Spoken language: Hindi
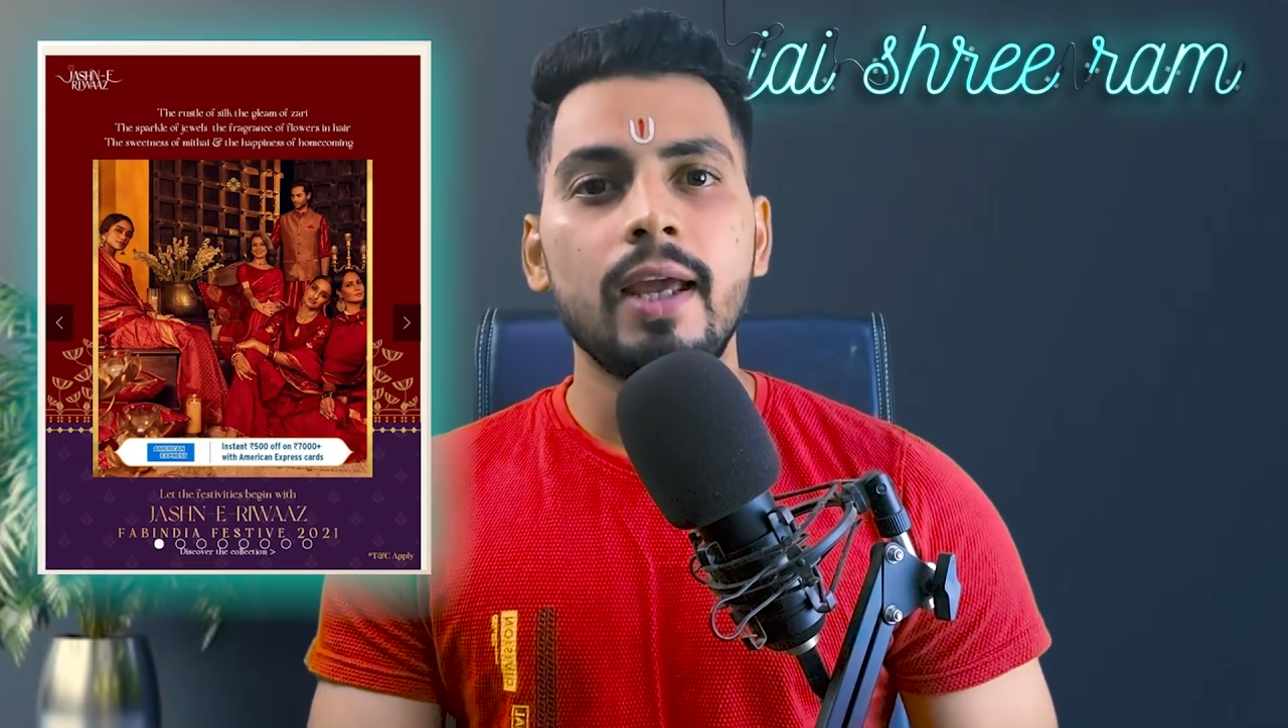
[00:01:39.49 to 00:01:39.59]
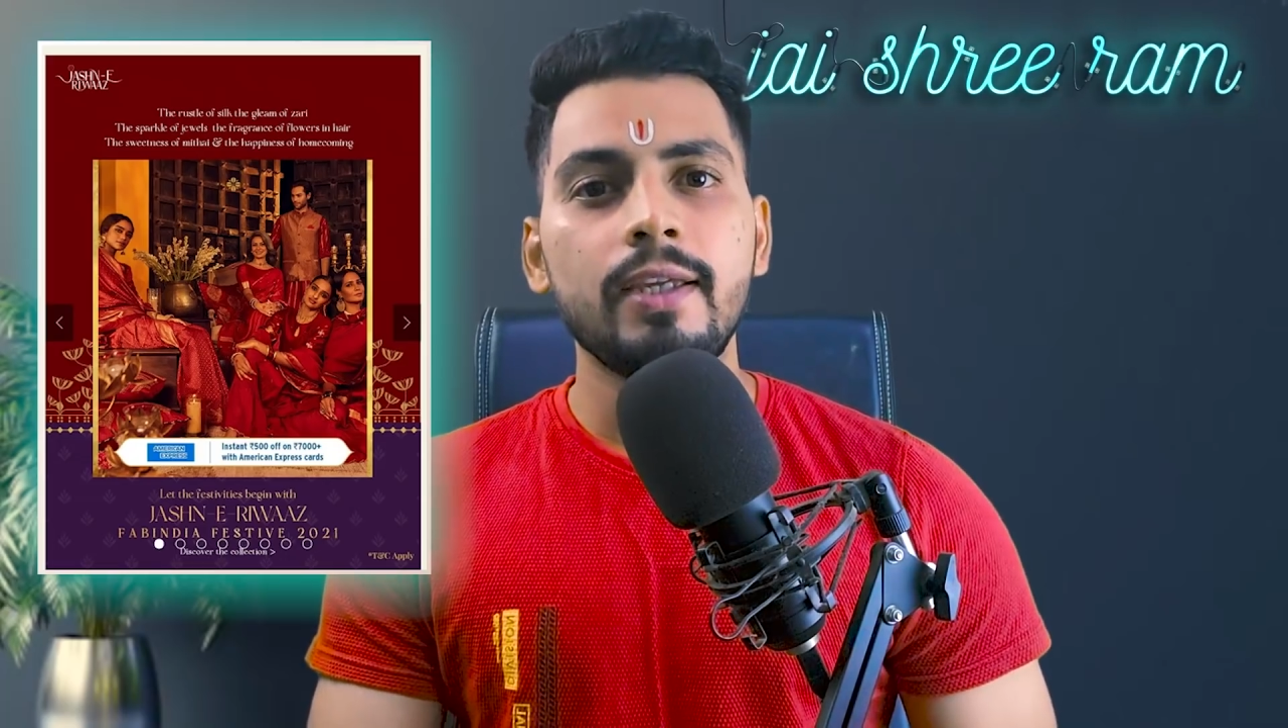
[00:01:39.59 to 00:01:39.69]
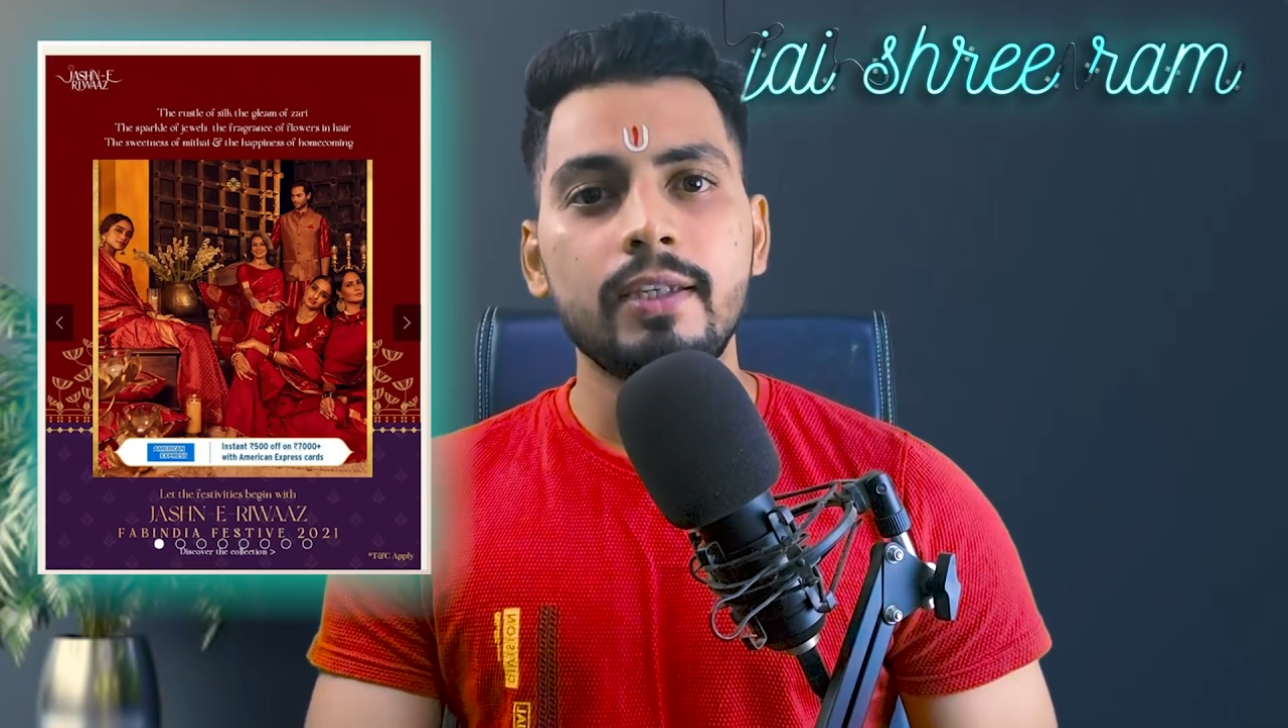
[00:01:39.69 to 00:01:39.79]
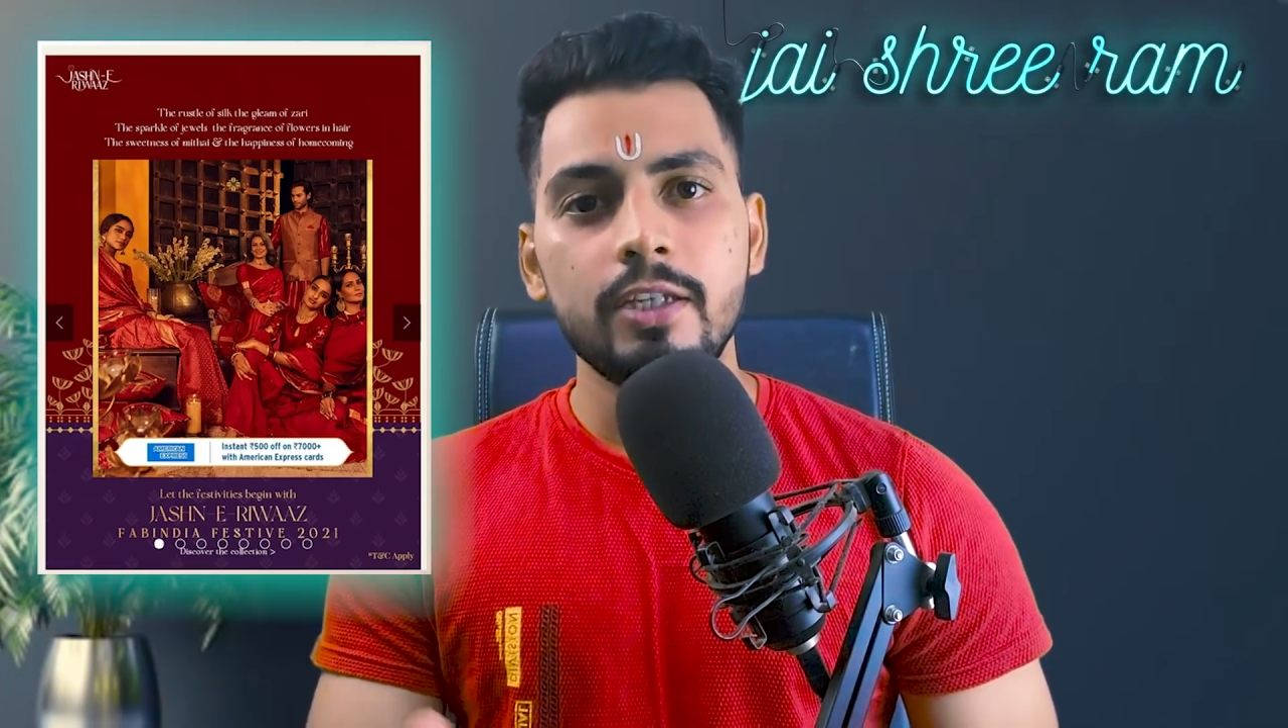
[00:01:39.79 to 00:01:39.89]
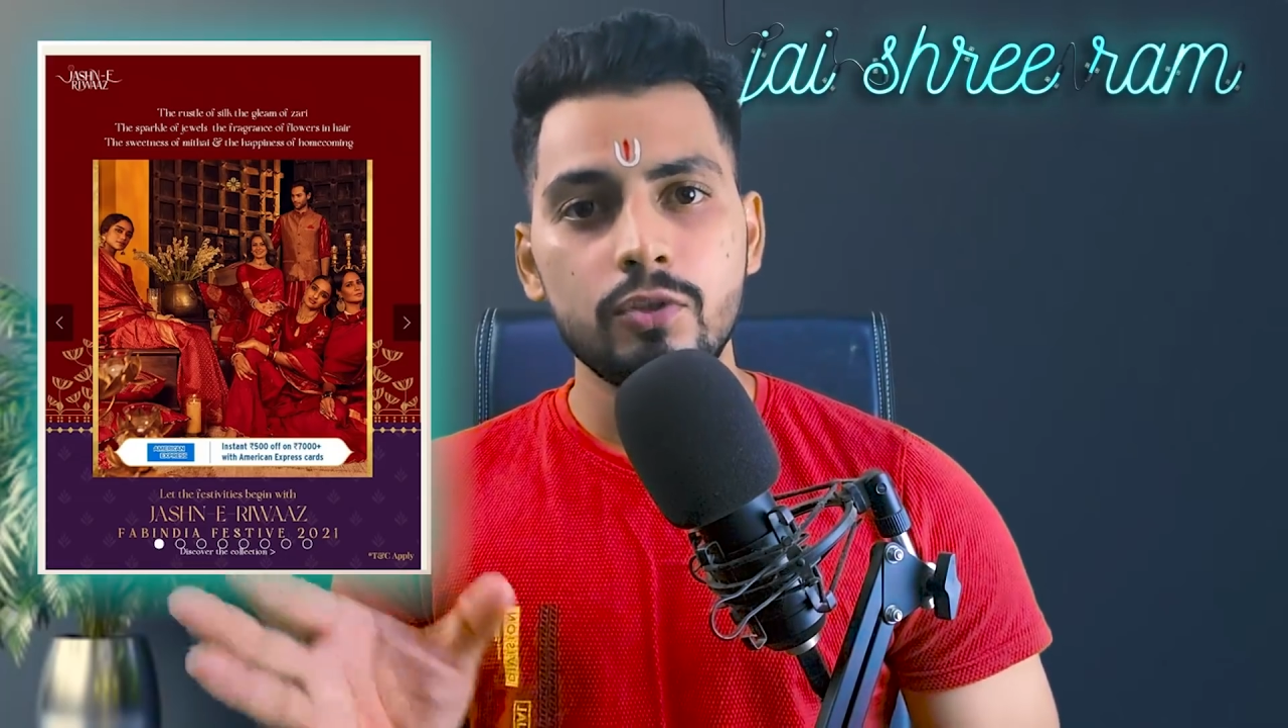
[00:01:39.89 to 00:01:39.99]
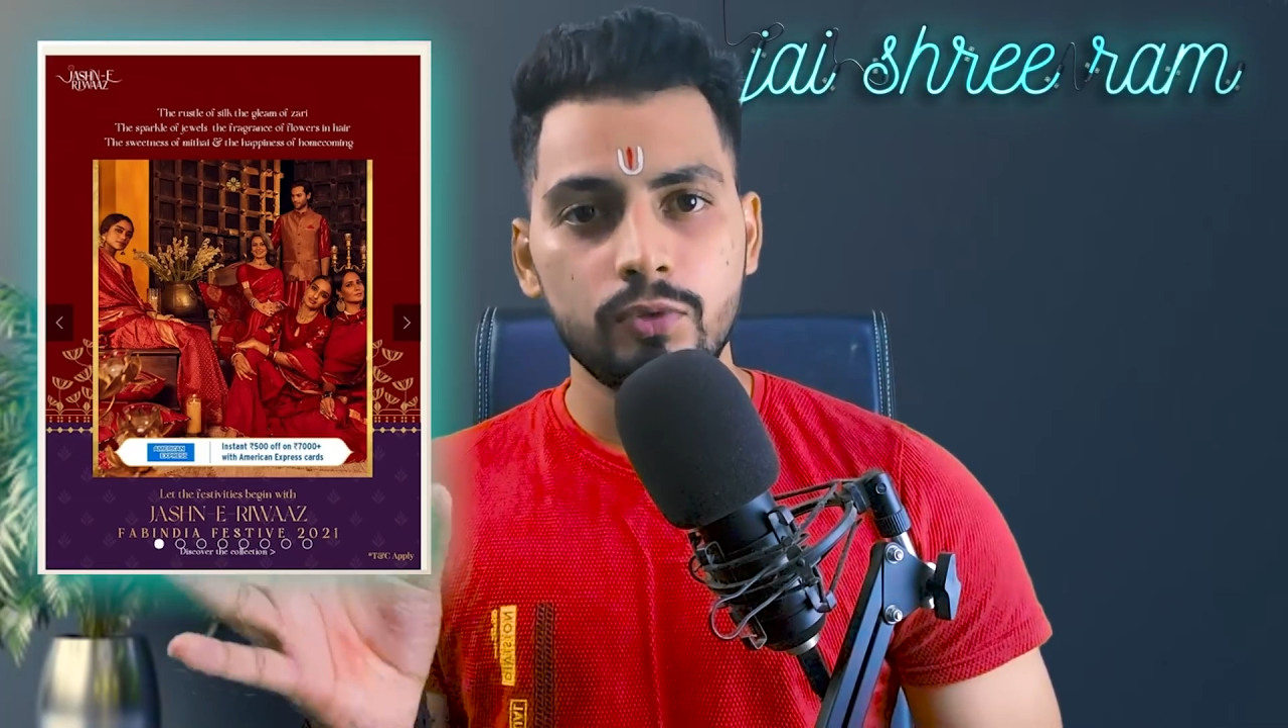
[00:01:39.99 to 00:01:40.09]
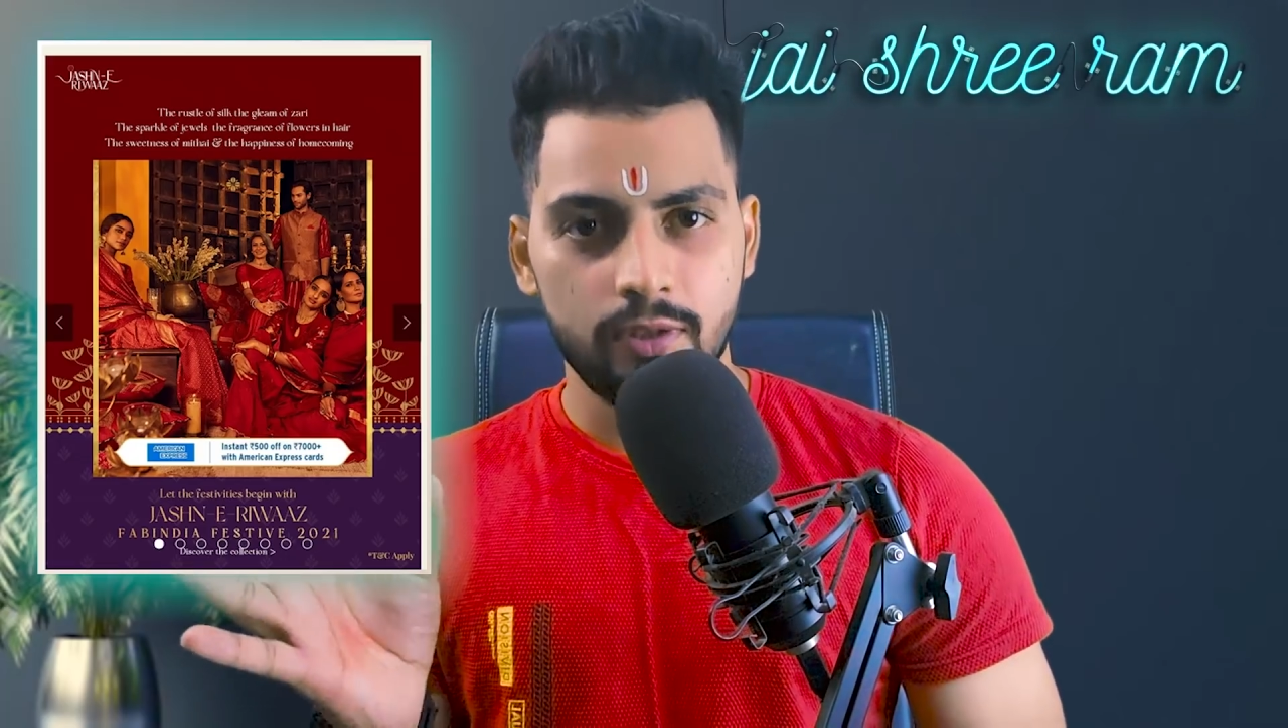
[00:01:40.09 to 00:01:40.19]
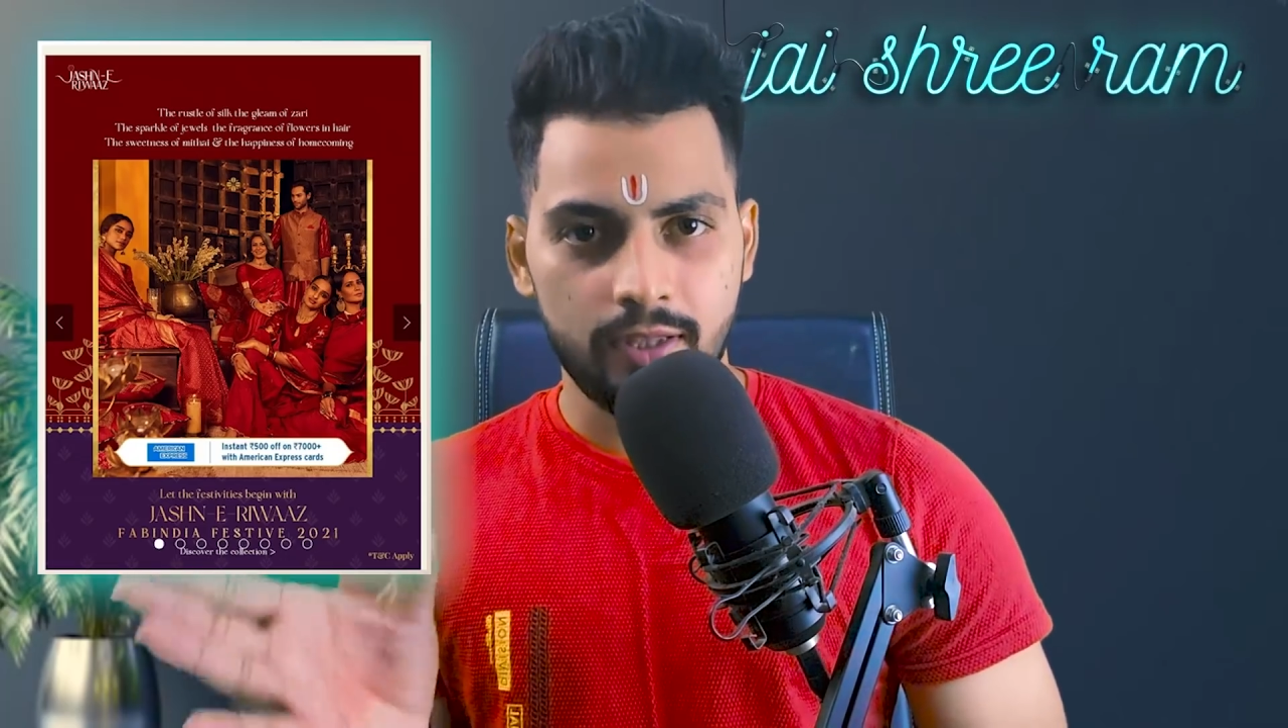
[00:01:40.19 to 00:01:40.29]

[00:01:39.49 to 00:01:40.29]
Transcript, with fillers: है कि ये जो